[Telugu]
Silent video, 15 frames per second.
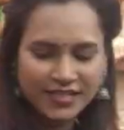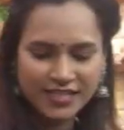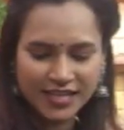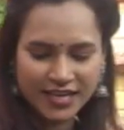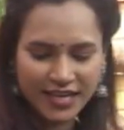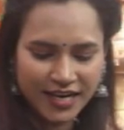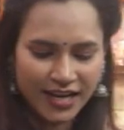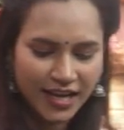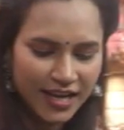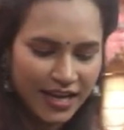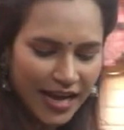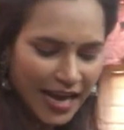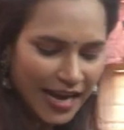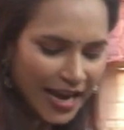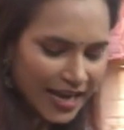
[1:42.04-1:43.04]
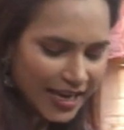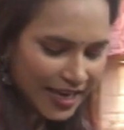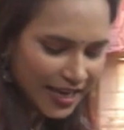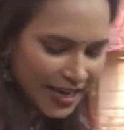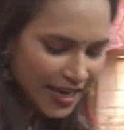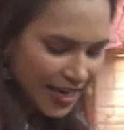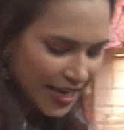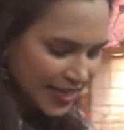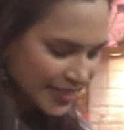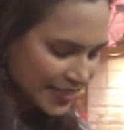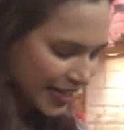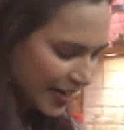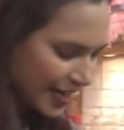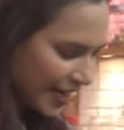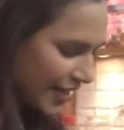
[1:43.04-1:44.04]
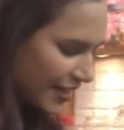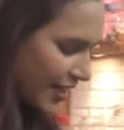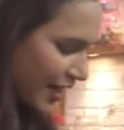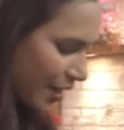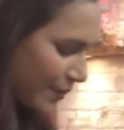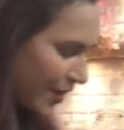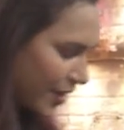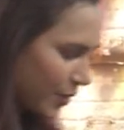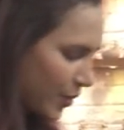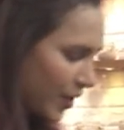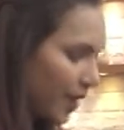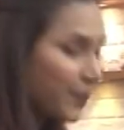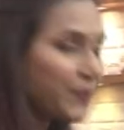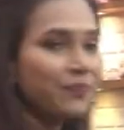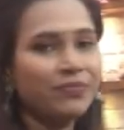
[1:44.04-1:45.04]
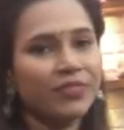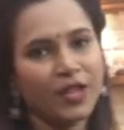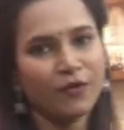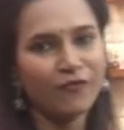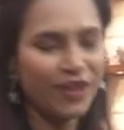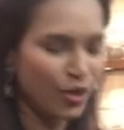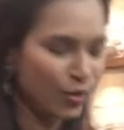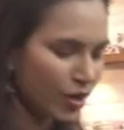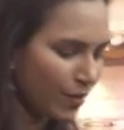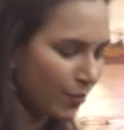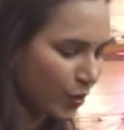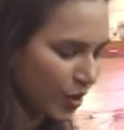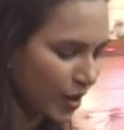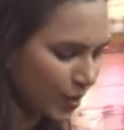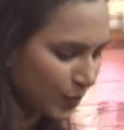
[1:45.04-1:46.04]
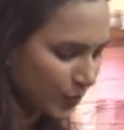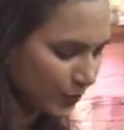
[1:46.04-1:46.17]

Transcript: జీలకర్ర అలాగే సన్నగా తరిగి పెట్టుకున్న వెల్లుల్లి ముక్కలు